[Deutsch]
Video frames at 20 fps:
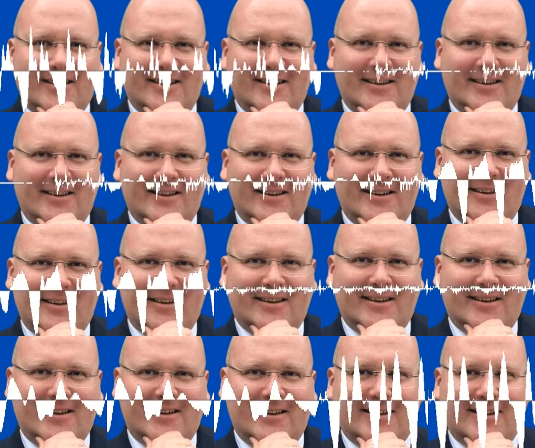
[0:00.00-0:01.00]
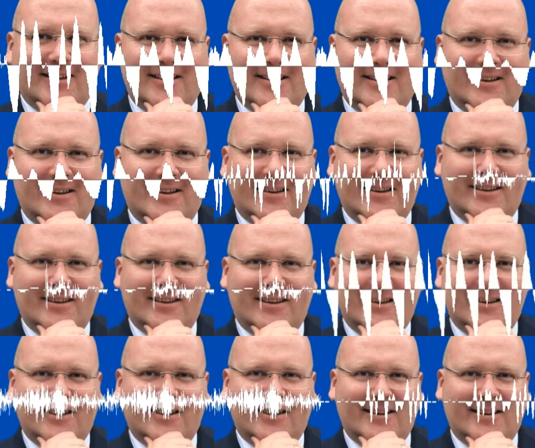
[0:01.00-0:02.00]
aus Deutschland für deren
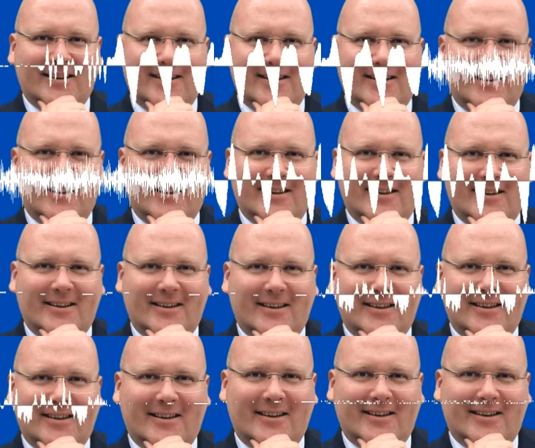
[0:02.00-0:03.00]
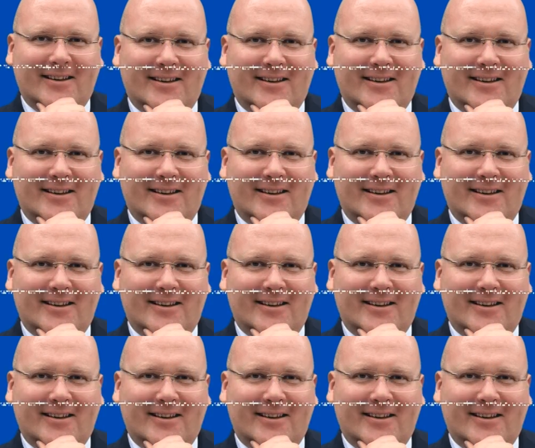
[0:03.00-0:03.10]
weitere Zukunftsfähigkeit